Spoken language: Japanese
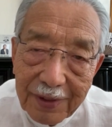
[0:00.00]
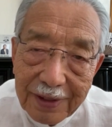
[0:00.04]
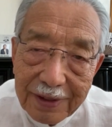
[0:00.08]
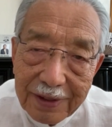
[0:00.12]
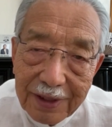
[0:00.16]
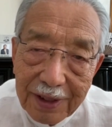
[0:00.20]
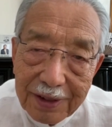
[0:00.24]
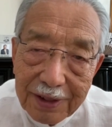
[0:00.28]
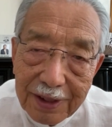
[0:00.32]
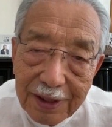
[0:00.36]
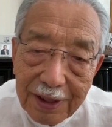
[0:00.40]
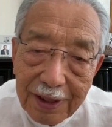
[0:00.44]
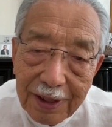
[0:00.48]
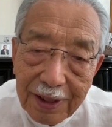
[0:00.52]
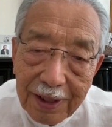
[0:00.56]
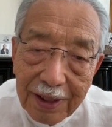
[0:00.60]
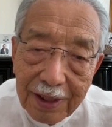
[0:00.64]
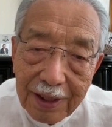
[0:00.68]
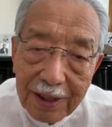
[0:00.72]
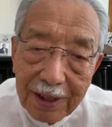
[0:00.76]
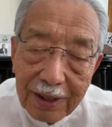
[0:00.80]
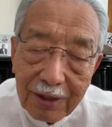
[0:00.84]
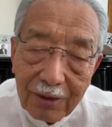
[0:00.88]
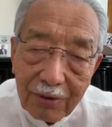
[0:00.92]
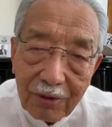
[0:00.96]
方
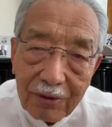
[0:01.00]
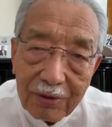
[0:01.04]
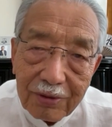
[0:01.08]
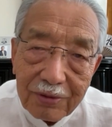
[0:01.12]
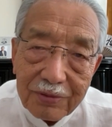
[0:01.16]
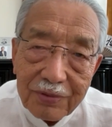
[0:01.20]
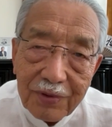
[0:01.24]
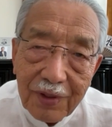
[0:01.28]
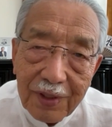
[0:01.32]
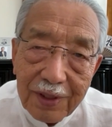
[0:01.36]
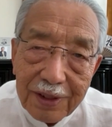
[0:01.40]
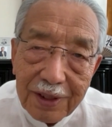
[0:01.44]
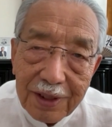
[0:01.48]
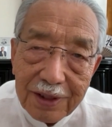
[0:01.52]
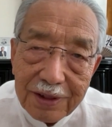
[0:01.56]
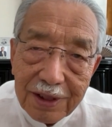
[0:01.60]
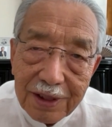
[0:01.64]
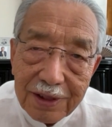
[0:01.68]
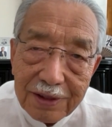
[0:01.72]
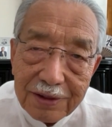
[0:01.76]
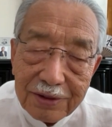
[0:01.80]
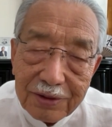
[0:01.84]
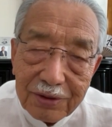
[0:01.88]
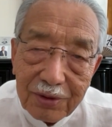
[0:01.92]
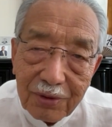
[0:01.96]
に、このウクライナ
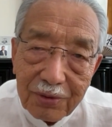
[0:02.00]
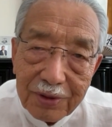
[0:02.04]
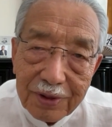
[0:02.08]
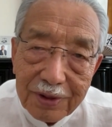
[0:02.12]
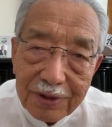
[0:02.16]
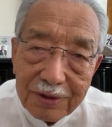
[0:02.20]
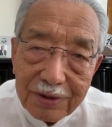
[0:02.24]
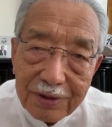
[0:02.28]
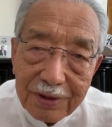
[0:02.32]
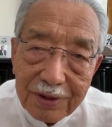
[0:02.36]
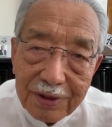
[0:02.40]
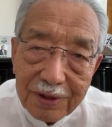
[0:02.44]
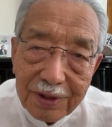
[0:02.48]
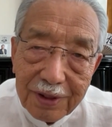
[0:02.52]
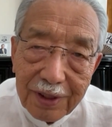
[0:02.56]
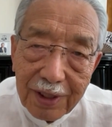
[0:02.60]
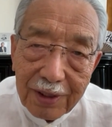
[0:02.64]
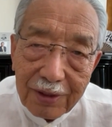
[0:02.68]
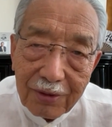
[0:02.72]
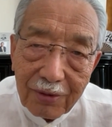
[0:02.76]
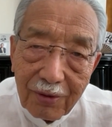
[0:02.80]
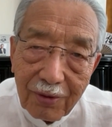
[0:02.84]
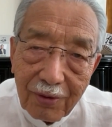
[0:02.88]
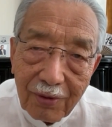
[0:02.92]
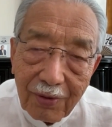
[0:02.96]
戦争につい
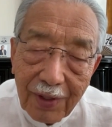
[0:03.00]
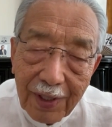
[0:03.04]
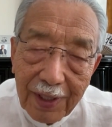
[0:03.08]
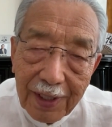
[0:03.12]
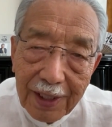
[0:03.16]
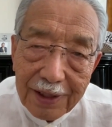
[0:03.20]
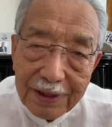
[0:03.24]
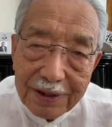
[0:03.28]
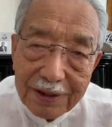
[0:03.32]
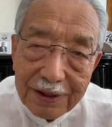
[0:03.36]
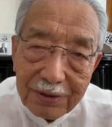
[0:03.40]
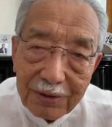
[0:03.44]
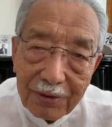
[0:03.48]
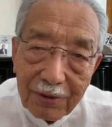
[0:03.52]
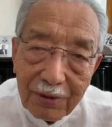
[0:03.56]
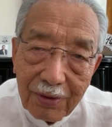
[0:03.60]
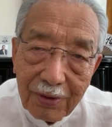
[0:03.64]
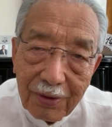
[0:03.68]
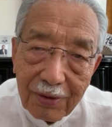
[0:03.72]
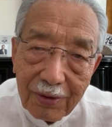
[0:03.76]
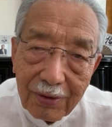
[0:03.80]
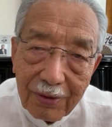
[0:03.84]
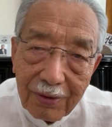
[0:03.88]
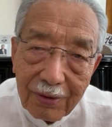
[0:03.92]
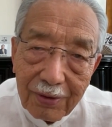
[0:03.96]
てのお話
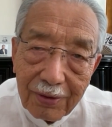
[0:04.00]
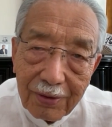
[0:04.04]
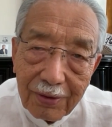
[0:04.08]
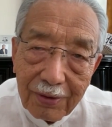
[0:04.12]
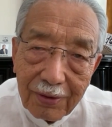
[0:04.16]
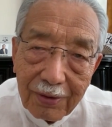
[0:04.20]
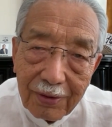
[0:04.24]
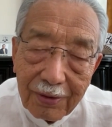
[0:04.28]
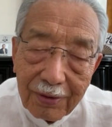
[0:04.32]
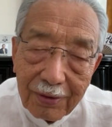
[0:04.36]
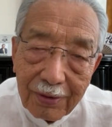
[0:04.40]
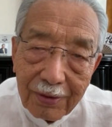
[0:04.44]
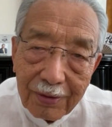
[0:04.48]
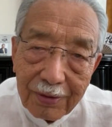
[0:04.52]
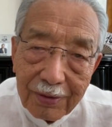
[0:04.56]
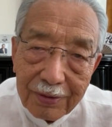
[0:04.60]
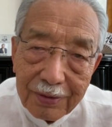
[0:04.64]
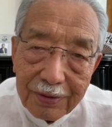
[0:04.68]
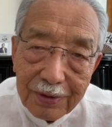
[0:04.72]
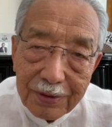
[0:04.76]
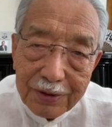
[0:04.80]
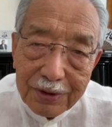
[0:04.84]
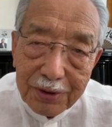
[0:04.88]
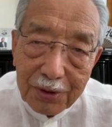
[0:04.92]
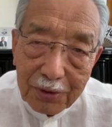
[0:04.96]
を
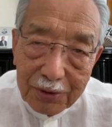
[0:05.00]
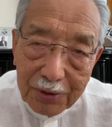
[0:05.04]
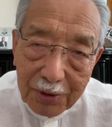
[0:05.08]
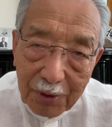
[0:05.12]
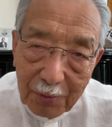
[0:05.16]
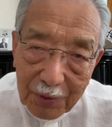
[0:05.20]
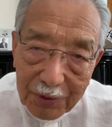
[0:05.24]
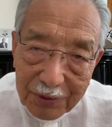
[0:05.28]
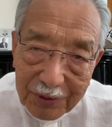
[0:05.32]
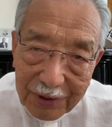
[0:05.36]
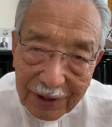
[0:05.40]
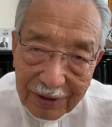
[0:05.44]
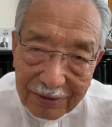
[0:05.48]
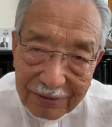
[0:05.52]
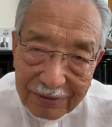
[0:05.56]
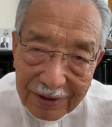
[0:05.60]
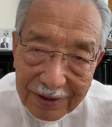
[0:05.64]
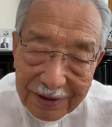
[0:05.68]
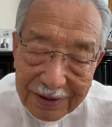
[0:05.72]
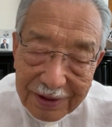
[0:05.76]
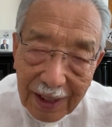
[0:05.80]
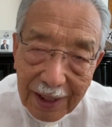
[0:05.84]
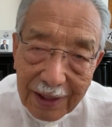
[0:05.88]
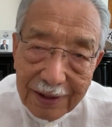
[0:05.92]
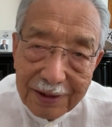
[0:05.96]
しようと思ってるん
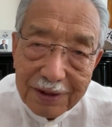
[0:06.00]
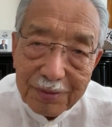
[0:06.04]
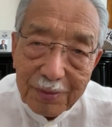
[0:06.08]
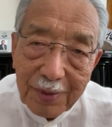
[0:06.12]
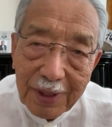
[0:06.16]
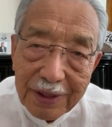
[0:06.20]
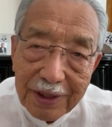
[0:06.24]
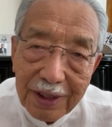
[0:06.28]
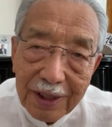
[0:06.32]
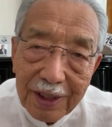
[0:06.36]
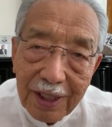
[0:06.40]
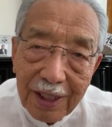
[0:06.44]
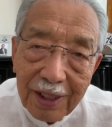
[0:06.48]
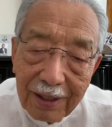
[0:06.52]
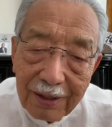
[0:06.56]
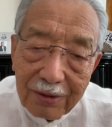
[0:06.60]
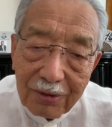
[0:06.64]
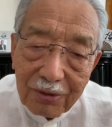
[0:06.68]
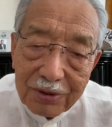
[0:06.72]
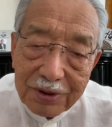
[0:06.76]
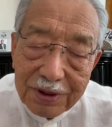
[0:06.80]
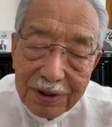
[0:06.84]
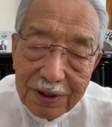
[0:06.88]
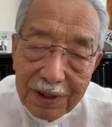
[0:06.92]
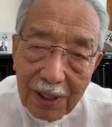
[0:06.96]
ですが、つまり、
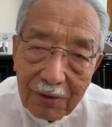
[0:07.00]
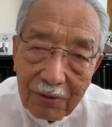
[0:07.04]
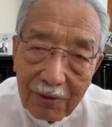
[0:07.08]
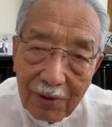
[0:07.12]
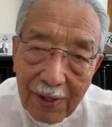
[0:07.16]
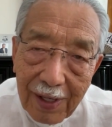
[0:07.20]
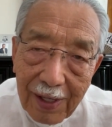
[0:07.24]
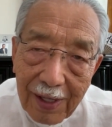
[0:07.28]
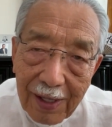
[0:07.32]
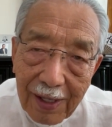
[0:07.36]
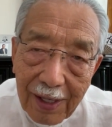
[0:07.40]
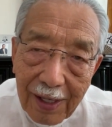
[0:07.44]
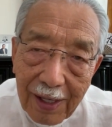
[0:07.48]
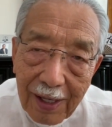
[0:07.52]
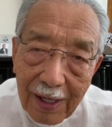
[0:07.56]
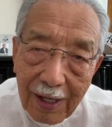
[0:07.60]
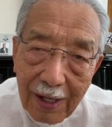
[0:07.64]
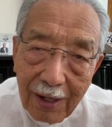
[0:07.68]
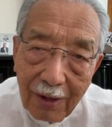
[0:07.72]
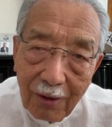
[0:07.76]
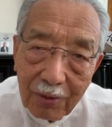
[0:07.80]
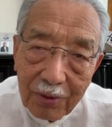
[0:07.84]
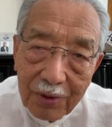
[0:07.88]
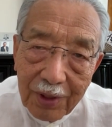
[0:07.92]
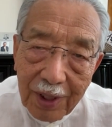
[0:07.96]
ロシアは同